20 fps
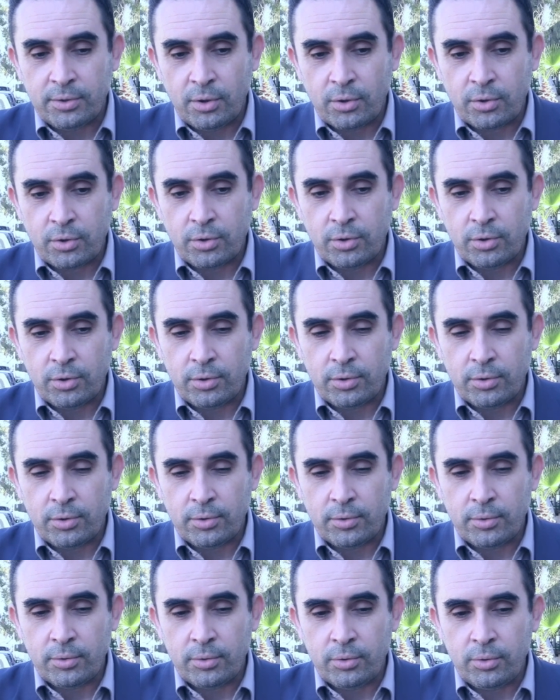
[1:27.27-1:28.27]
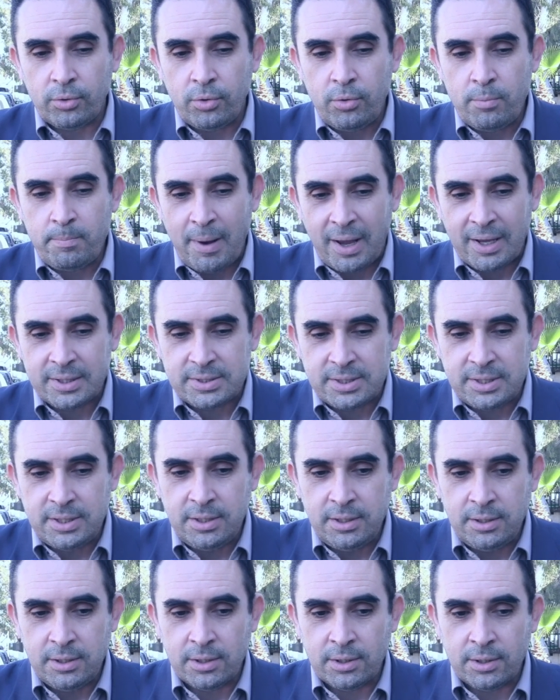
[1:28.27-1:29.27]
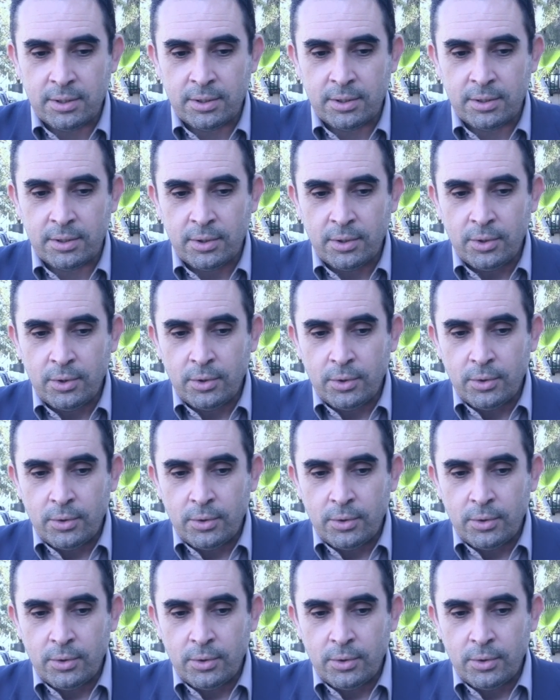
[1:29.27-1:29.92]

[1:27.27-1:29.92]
donc euh, une partie, de,